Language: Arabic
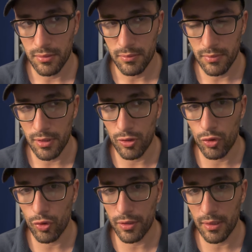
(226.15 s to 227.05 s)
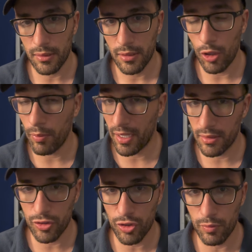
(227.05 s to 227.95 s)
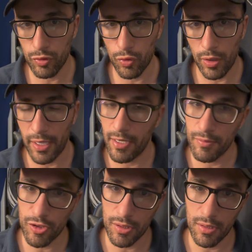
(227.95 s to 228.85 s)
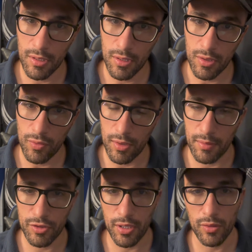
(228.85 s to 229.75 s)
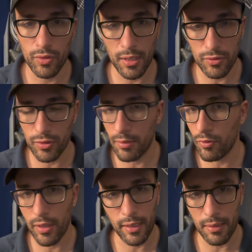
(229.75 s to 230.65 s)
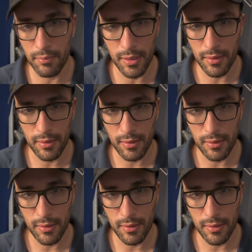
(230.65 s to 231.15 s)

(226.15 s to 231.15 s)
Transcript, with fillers: من الدور ده او ما خدناش البطوله هيمشي ولا مش هيكون عنده دم وهيكمل